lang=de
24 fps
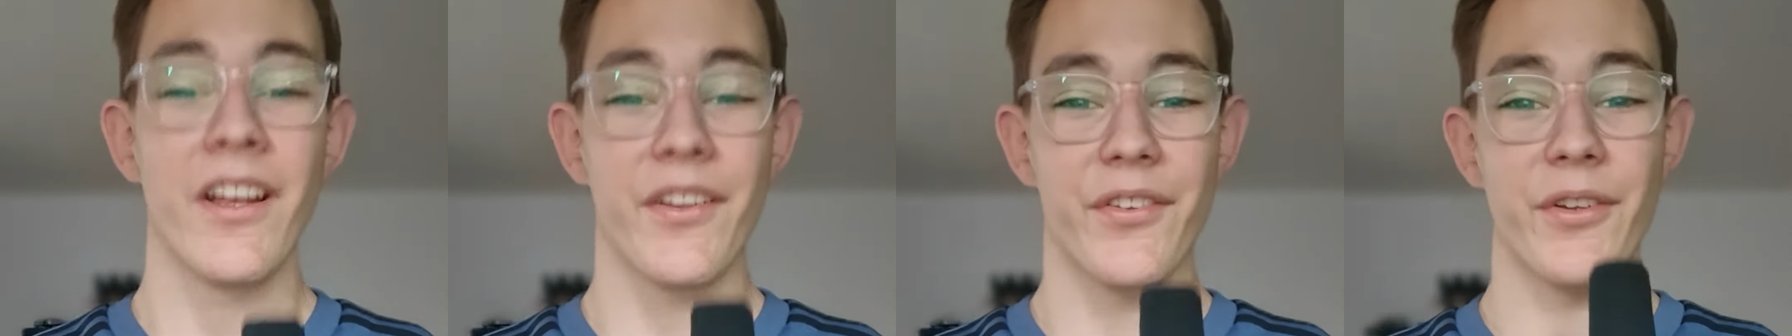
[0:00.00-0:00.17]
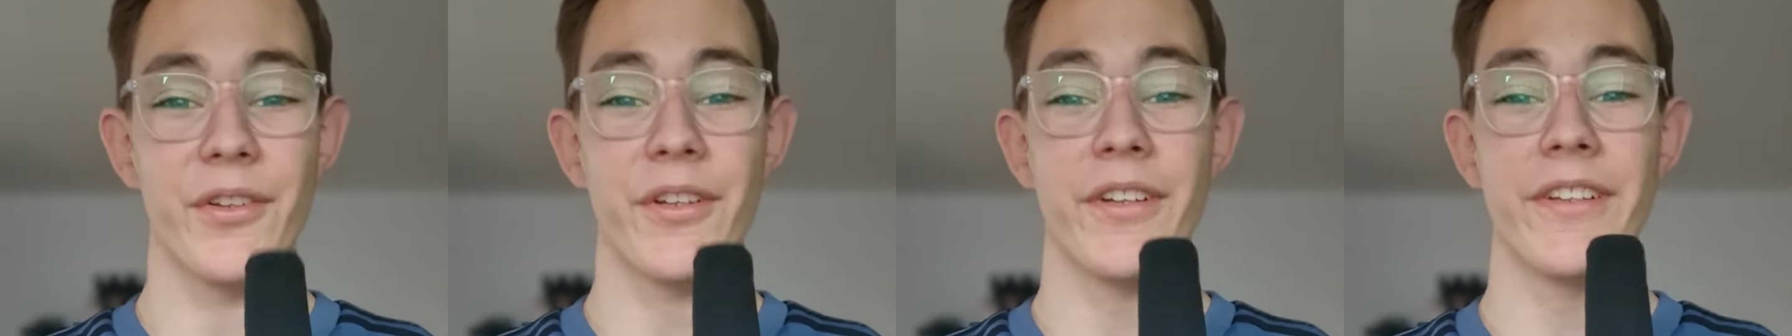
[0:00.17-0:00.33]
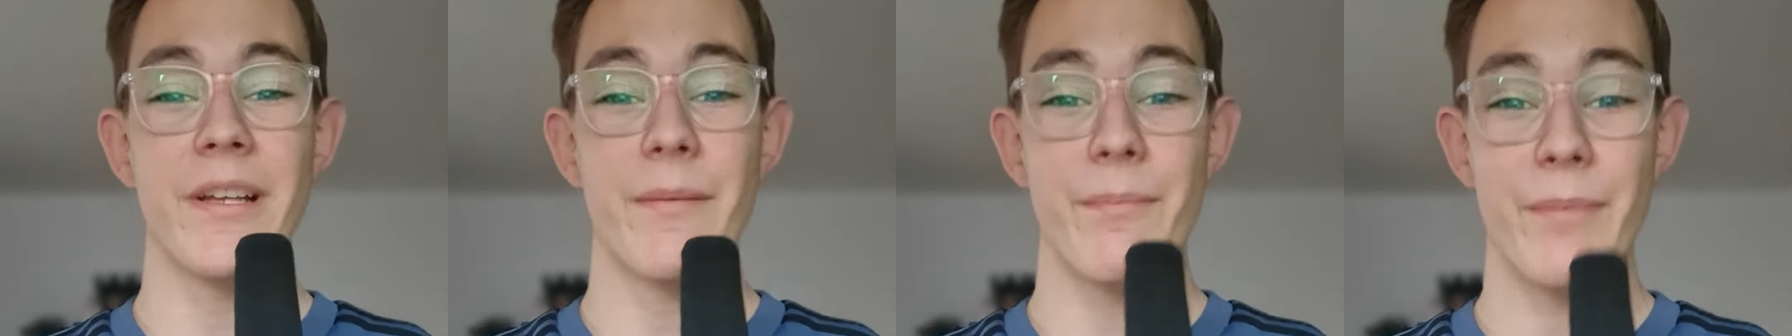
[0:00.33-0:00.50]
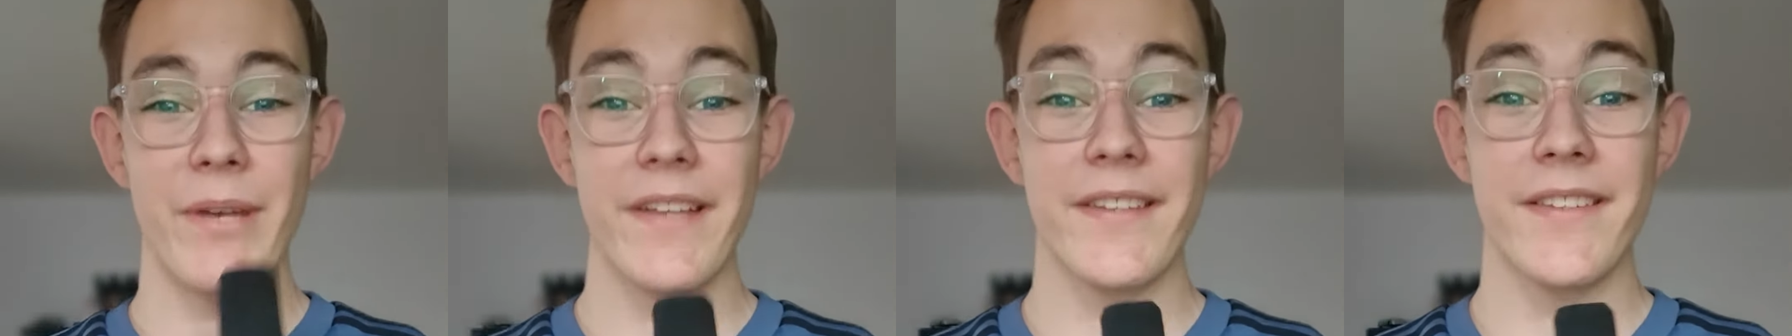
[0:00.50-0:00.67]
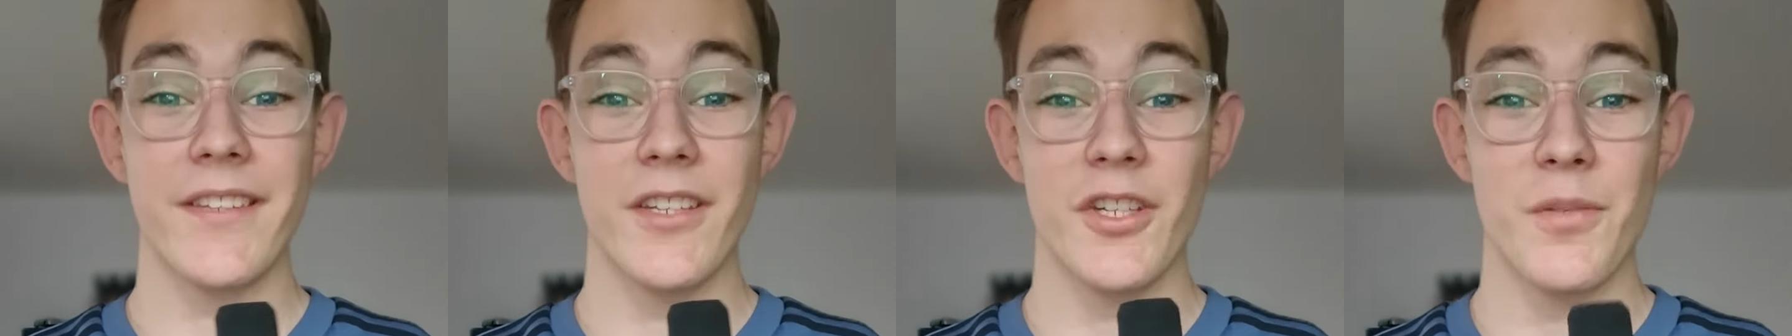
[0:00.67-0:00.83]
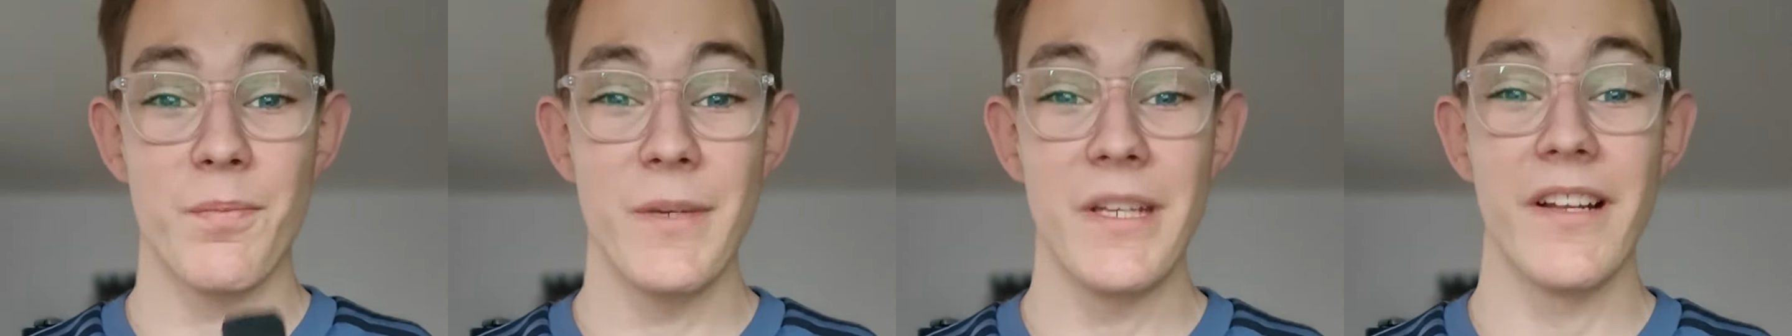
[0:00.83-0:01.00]
sondern der
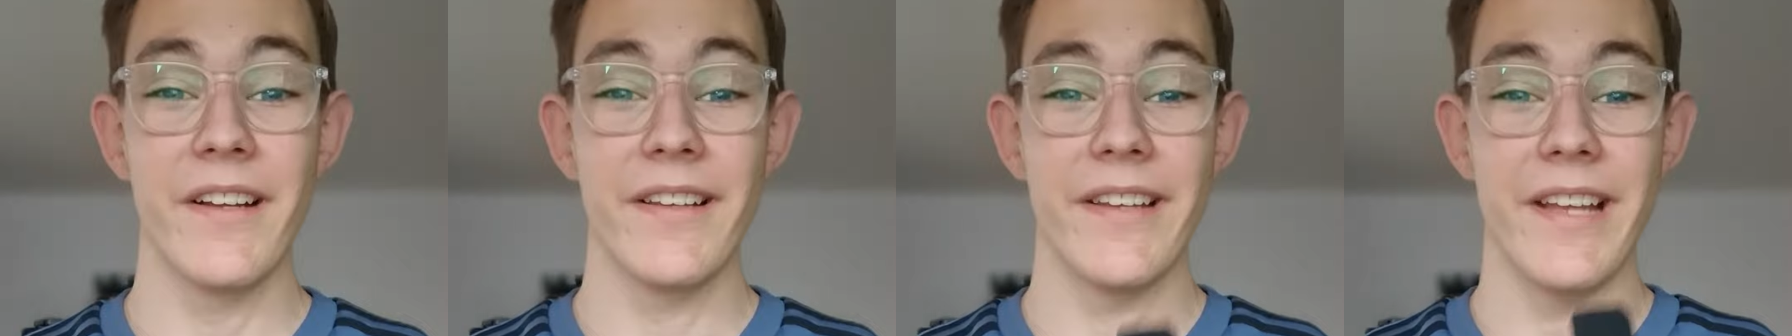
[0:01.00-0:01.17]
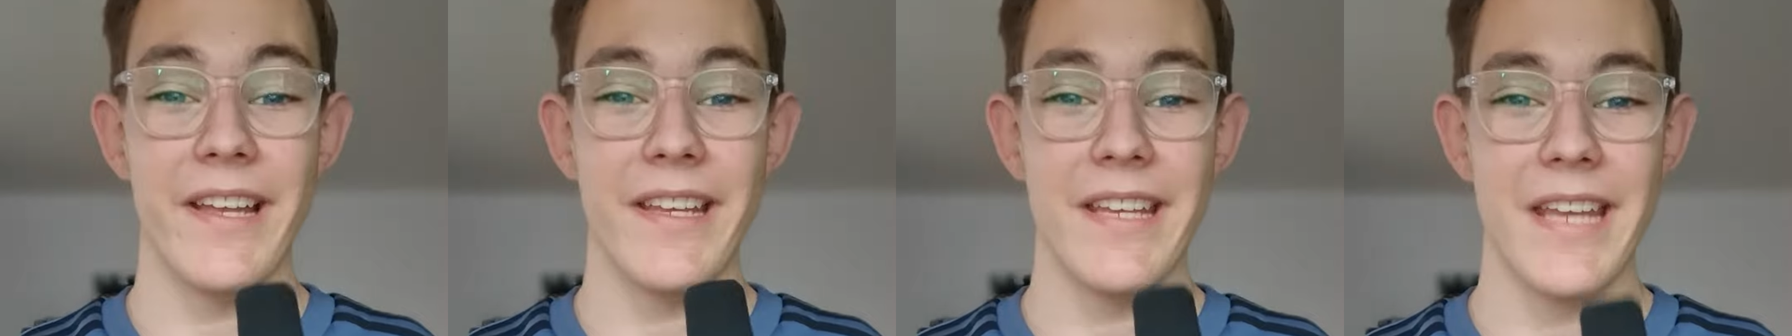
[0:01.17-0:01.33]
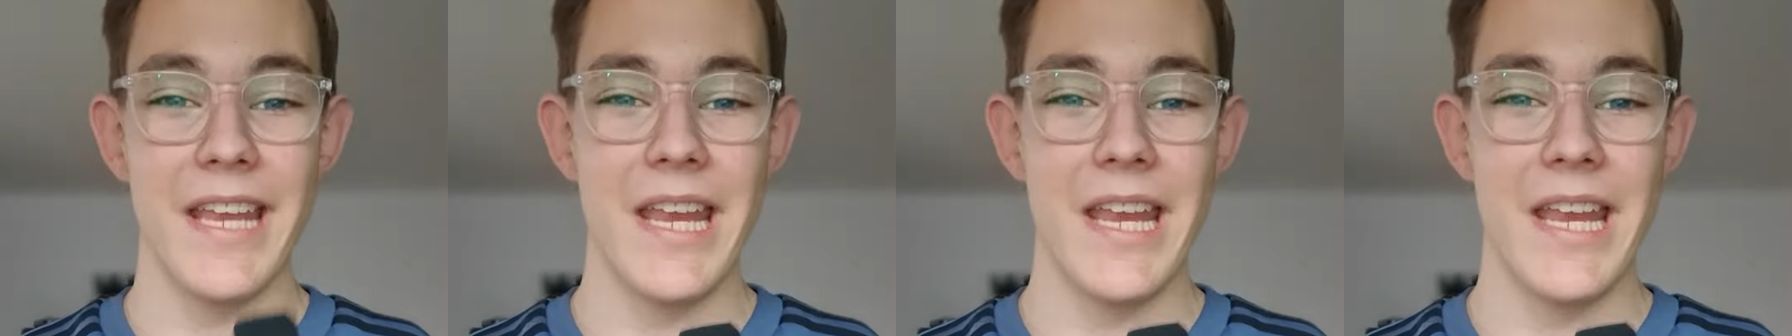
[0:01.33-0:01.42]
beste Spieler, der